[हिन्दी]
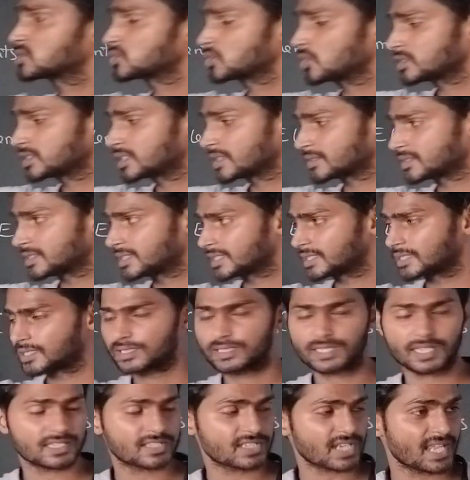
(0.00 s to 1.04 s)
उसको
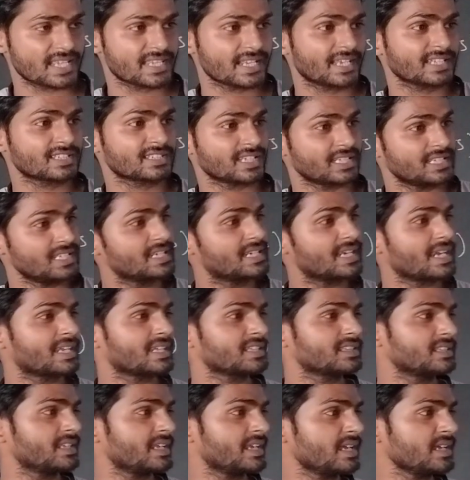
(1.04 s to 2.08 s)
दर्शाने के तरीके
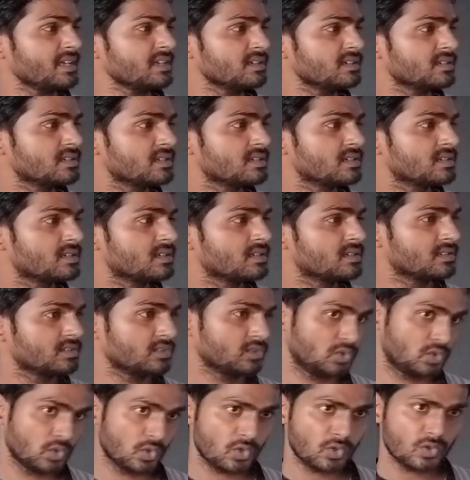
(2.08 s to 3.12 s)
कितने
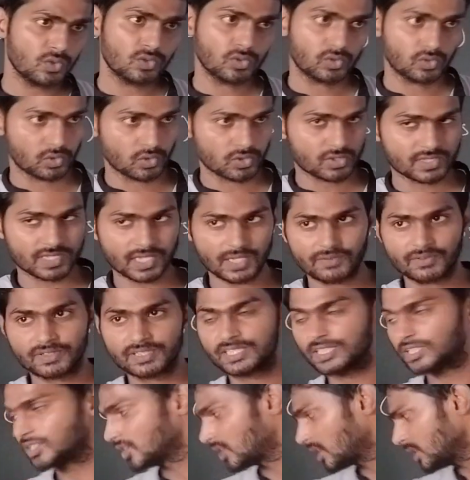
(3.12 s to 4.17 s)
हैं दो रोस्टर
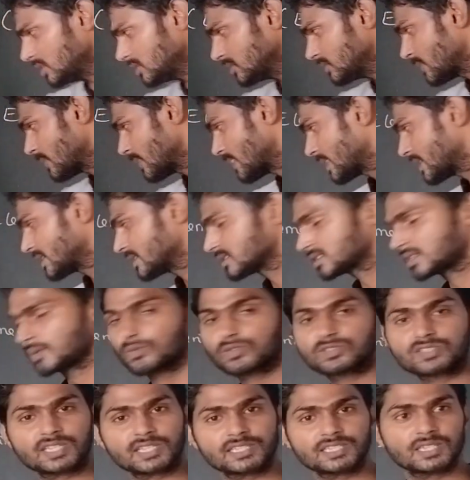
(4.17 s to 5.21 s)
विधि और
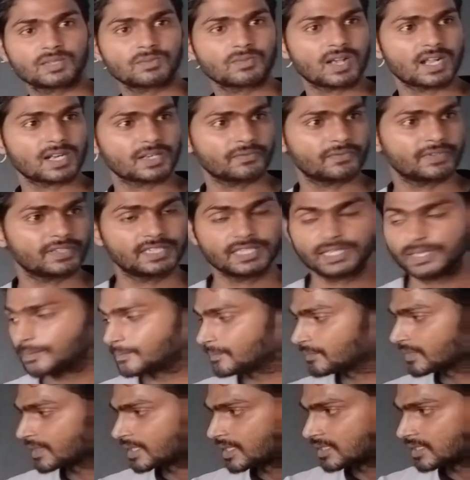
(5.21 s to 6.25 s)
समुच्चय निर्माण विधि